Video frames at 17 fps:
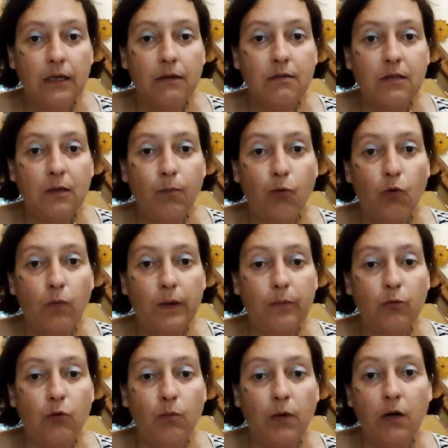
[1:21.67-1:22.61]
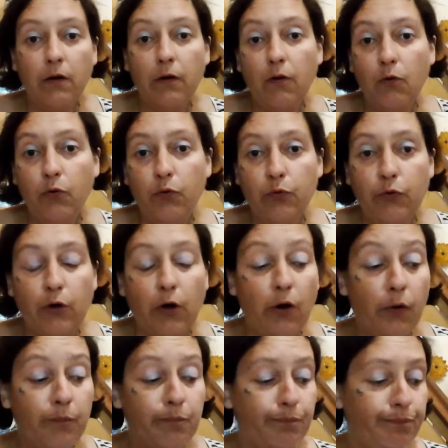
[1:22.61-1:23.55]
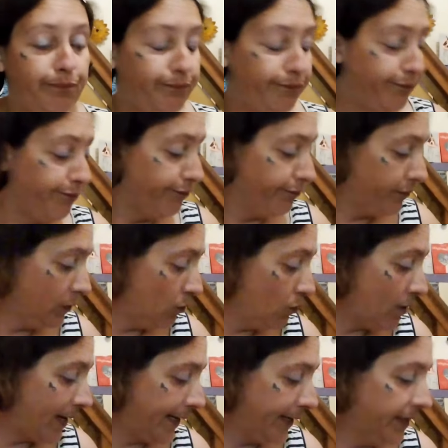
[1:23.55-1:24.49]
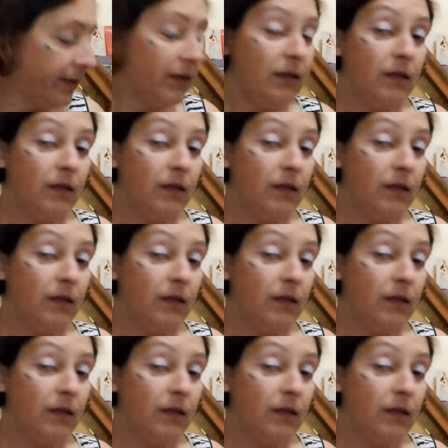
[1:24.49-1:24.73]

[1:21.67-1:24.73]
C'est probablement le temps. Ouais.